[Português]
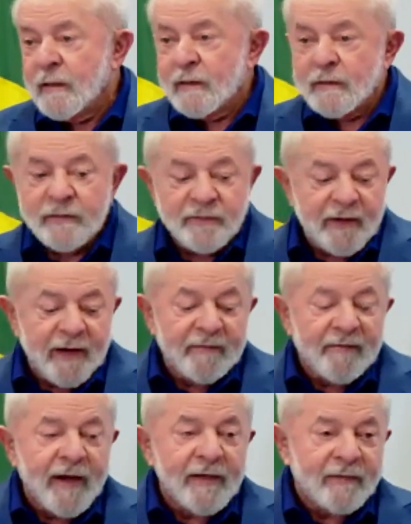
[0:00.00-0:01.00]
que
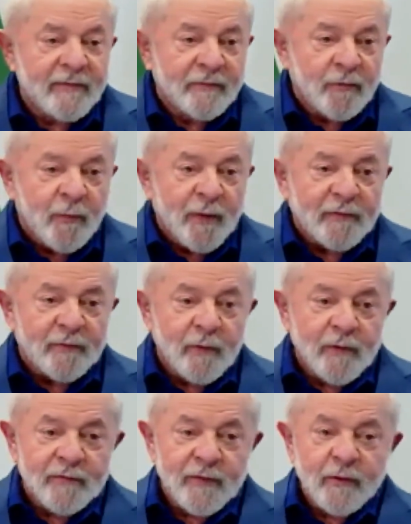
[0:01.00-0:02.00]
tiver várias
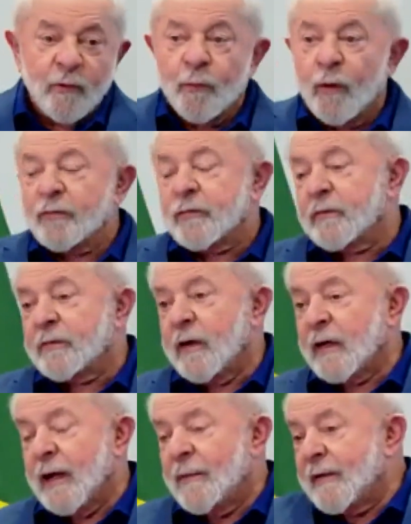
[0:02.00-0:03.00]
informações, aí eu posso te falar.